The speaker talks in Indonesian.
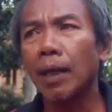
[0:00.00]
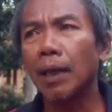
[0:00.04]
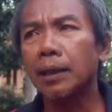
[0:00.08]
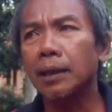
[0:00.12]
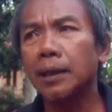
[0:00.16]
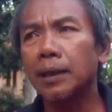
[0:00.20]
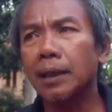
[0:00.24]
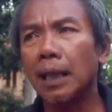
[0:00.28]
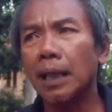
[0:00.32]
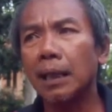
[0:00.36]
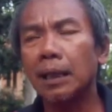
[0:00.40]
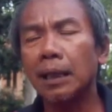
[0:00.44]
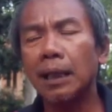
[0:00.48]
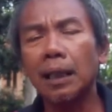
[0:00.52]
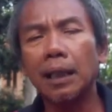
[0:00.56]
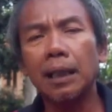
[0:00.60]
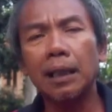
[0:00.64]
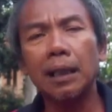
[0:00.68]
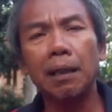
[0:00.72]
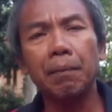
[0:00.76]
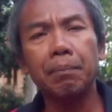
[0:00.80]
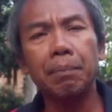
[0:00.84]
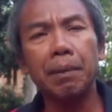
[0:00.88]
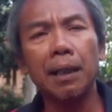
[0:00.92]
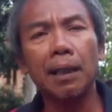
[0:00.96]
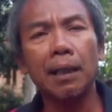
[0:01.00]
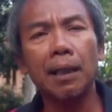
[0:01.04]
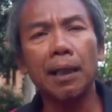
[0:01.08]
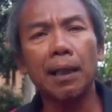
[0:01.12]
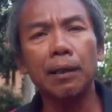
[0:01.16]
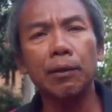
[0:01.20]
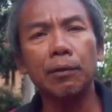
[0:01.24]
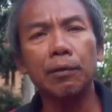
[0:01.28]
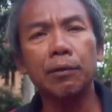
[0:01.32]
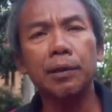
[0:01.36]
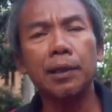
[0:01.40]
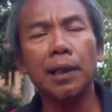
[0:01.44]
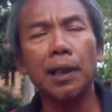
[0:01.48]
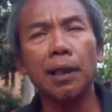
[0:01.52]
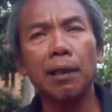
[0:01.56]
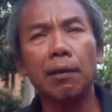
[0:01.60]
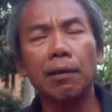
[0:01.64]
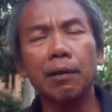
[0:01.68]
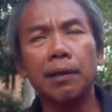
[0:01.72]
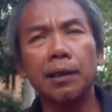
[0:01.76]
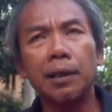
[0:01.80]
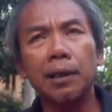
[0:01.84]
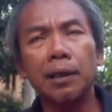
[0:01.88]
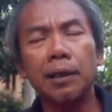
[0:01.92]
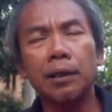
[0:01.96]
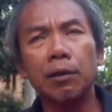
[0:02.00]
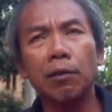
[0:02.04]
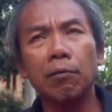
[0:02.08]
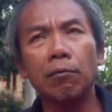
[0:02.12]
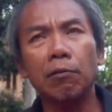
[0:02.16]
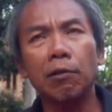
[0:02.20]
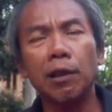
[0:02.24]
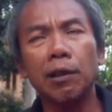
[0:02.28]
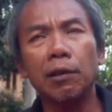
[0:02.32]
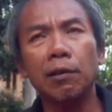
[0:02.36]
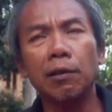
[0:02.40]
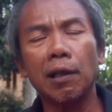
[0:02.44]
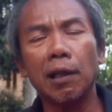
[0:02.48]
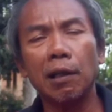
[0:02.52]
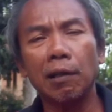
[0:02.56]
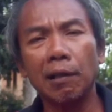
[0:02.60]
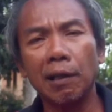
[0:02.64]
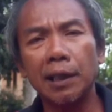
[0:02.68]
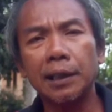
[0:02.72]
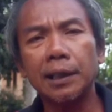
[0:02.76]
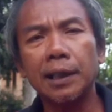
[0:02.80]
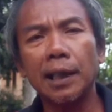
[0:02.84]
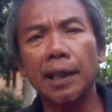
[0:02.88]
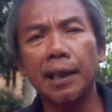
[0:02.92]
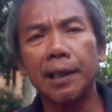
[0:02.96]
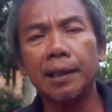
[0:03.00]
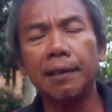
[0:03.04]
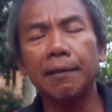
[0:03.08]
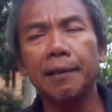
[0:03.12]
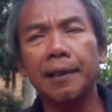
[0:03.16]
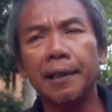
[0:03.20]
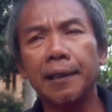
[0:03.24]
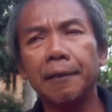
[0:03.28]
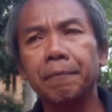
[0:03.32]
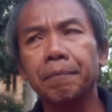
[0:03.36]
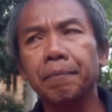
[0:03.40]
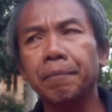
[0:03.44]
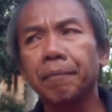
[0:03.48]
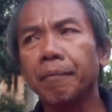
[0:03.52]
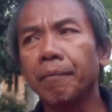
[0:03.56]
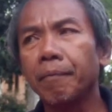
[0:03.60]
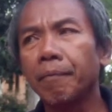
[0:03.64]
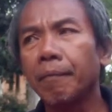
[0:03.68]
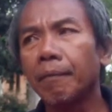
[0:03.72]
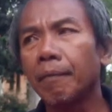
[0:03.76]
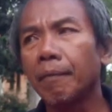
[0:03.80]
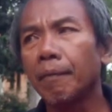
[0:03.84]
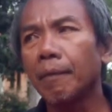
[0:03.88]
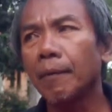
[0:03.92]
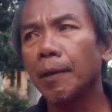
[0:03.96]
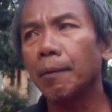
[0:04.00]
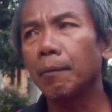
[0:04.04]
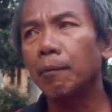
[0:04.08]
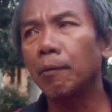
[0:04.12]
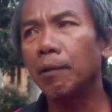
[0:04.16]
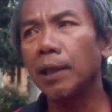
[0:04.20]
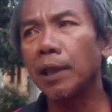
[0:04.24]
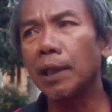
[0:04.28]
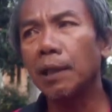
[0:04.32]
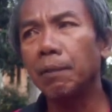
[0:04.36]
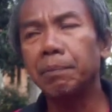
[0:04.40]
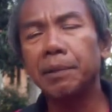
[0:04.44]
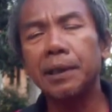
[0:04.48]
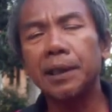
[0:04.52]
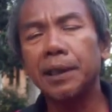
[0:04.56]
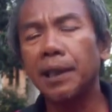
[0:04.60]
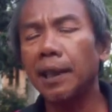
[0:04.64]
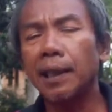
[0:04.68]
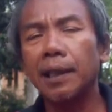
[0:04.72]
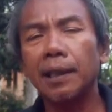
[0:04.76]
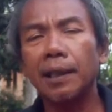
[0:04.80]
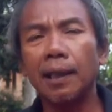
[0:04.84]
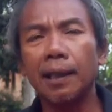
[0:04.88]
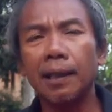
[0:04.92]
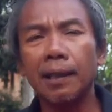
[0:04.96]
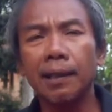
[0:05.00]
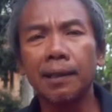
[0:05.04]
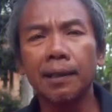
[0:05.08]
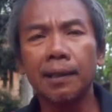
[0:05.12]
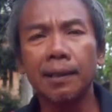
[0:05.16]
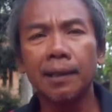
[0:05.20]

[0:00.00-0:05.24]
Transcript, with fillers: starnya kan 800 kalau di Surwo itu kalau nggak salah itu ya mungkin lebih sedikit lah